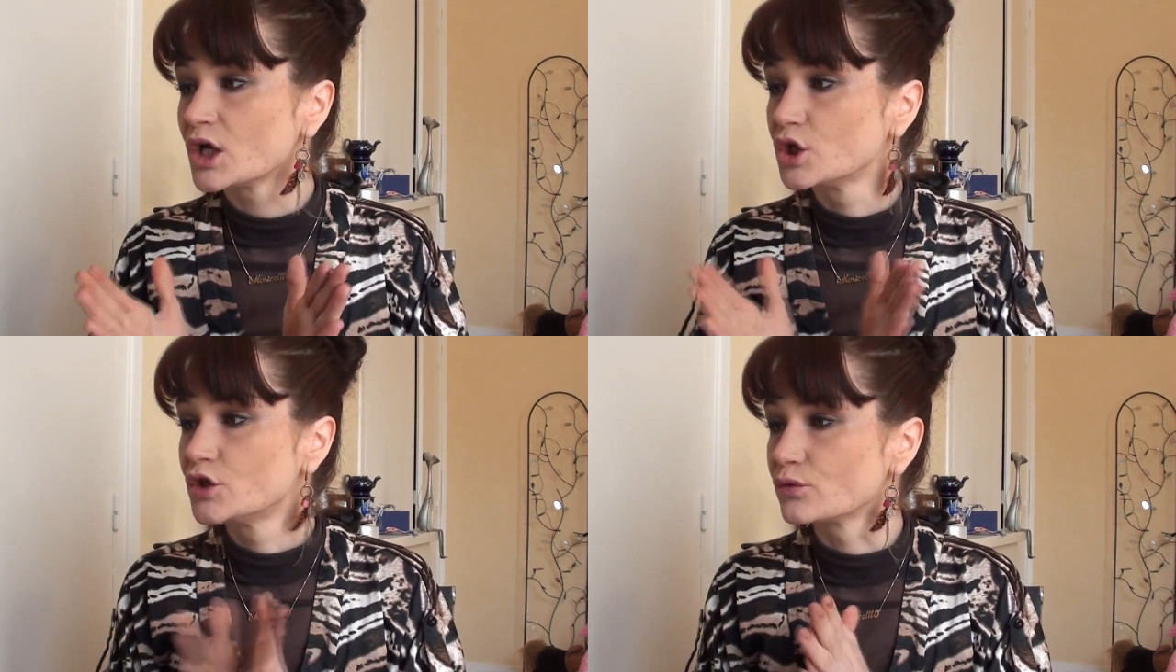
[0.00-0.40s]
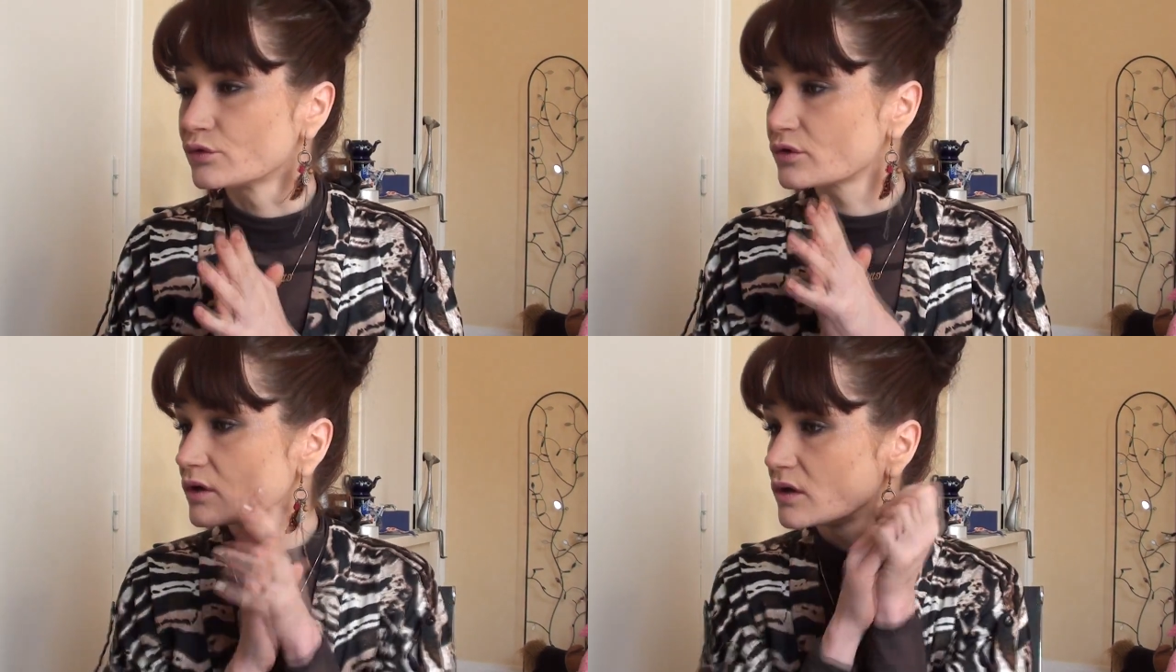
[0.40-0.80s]

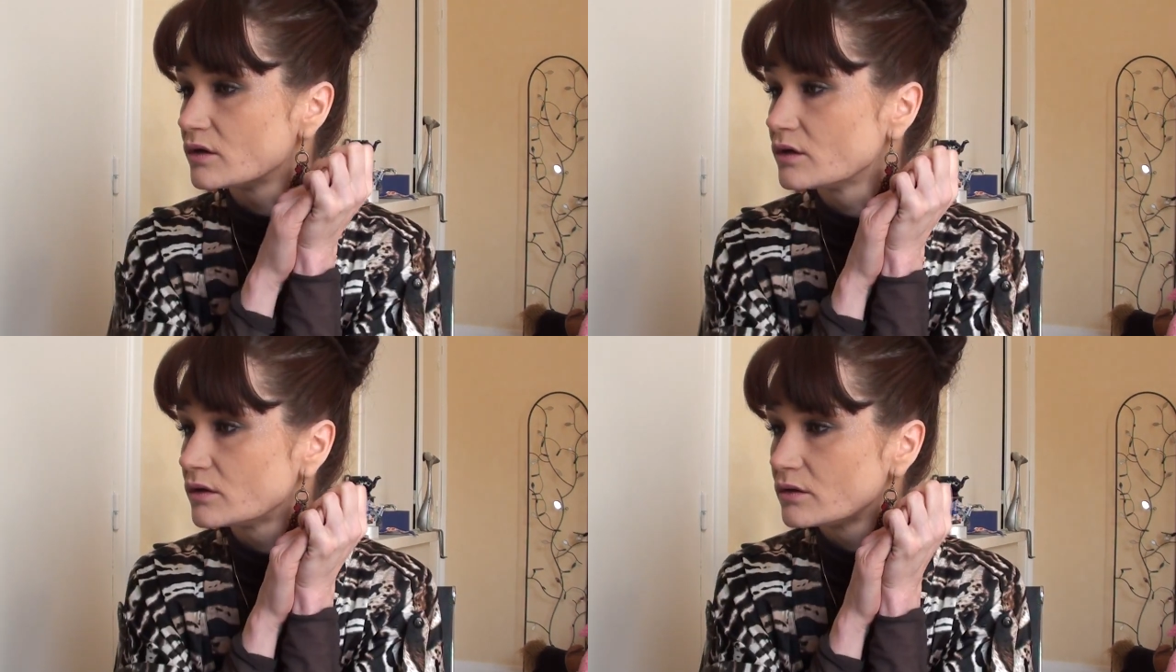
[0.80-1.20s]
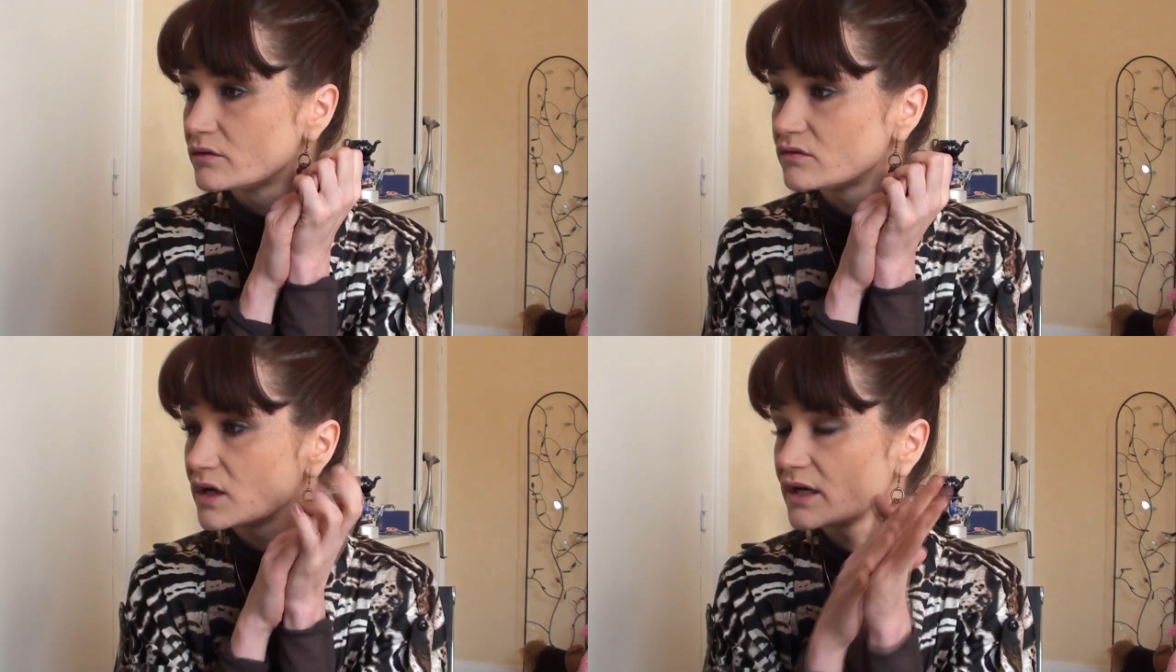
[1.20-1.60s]
Donc euh,
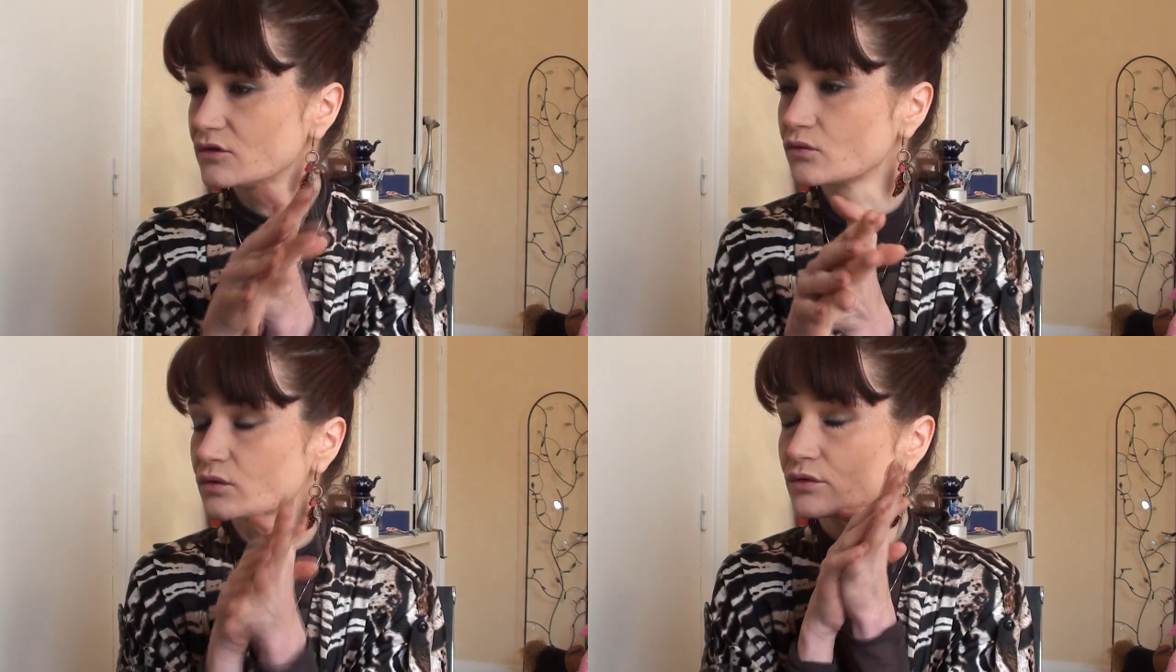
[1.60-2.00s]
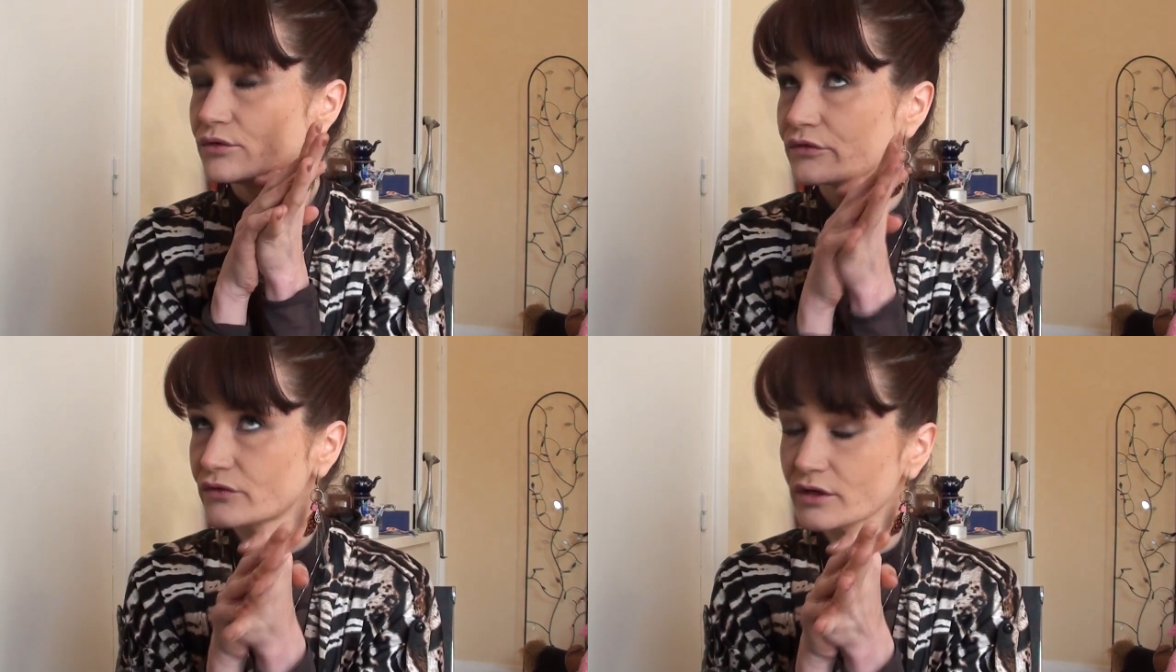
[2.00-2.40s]
voilà, donc
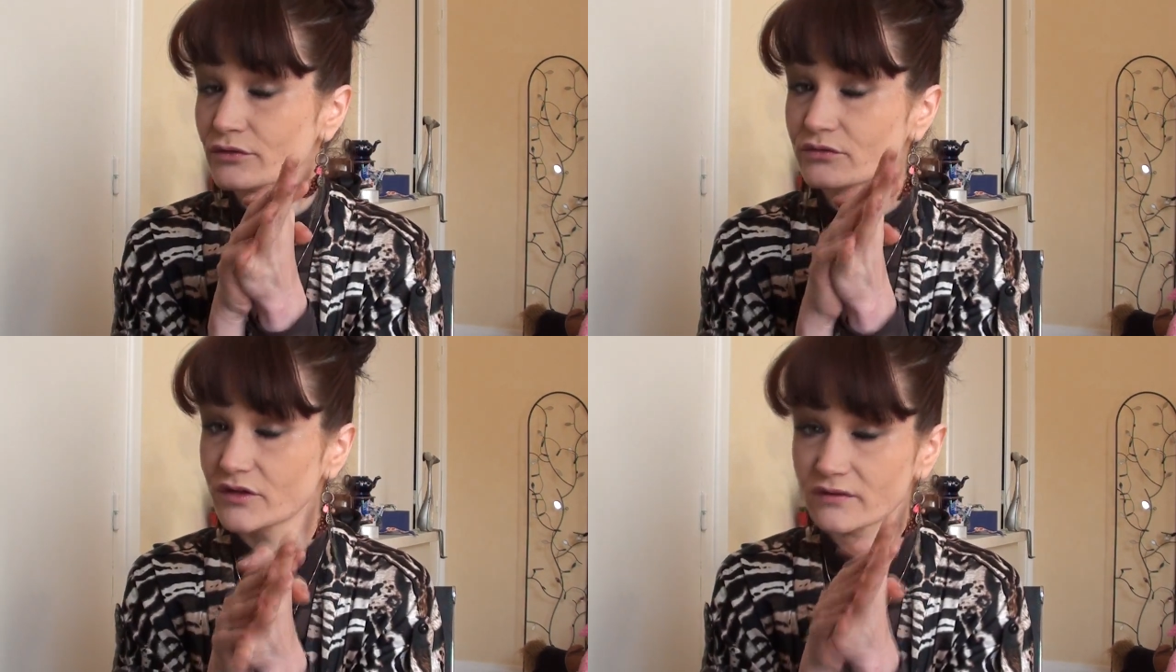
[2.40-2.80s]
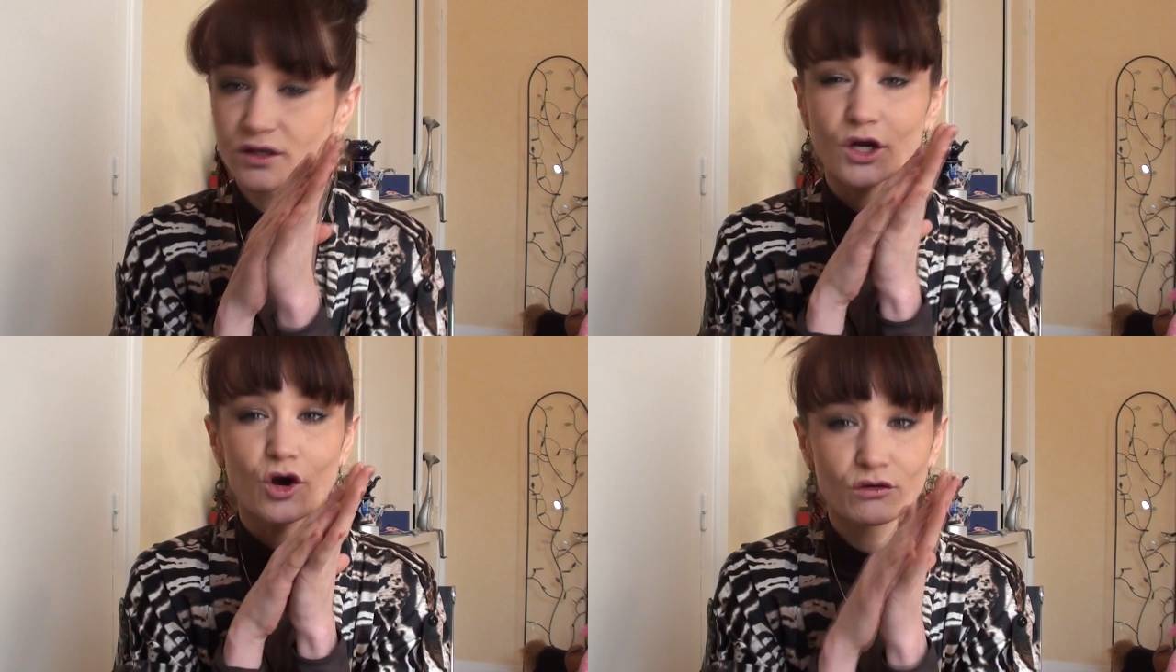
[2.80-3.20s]
une fois que vous
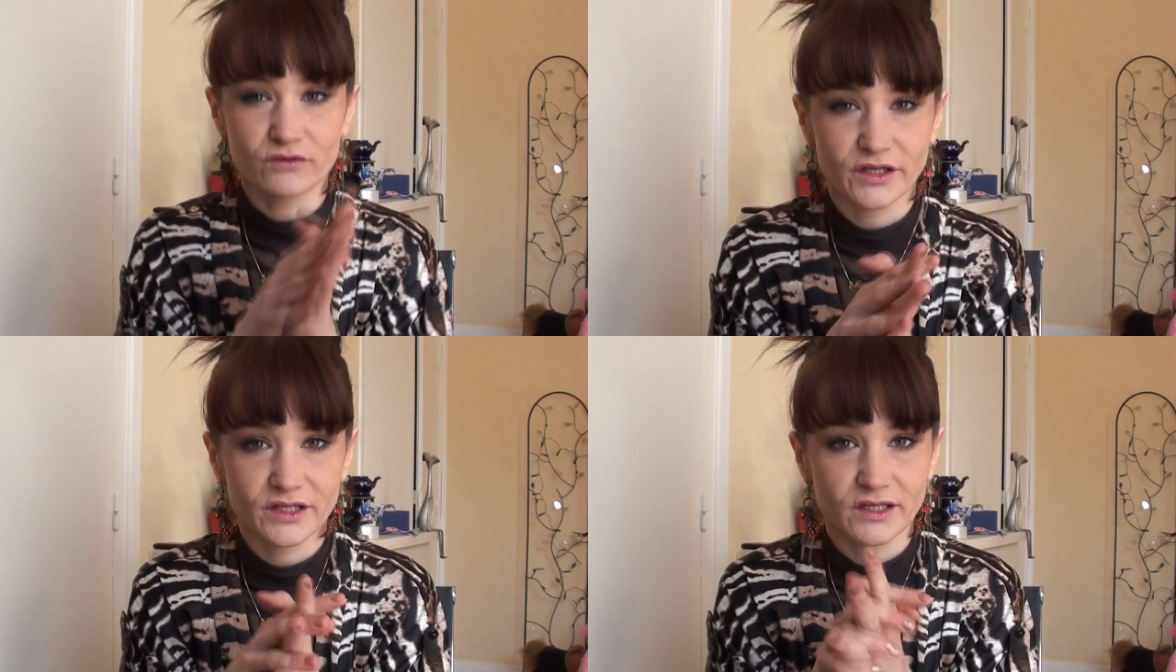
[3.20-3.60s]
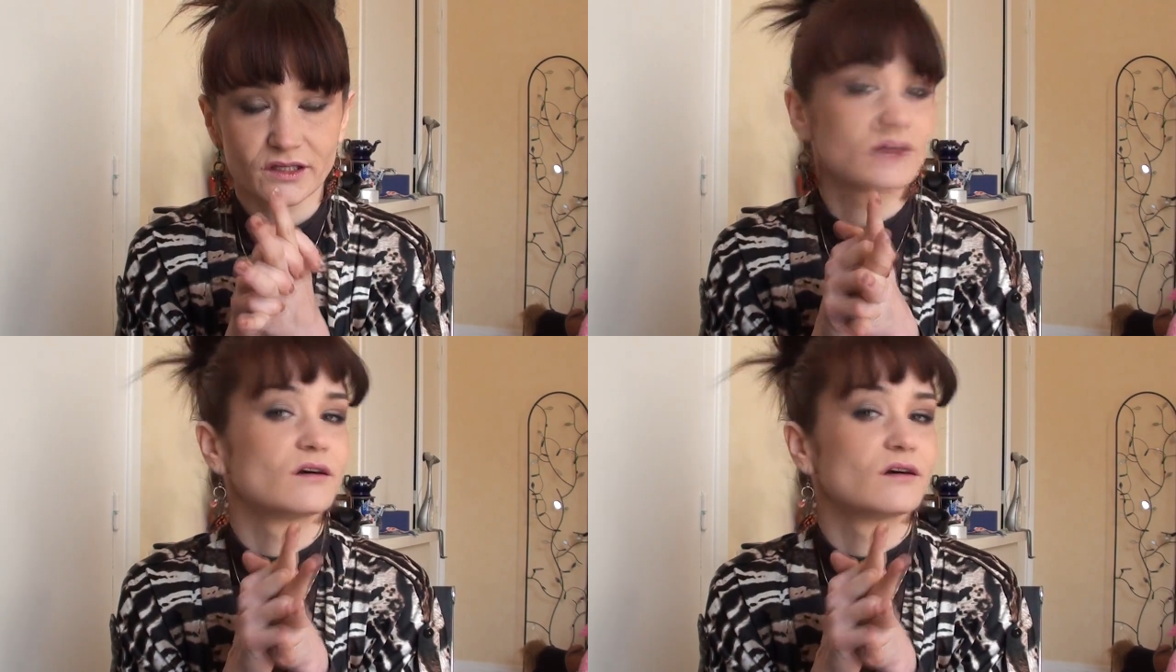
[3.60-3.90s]
avez envoyé,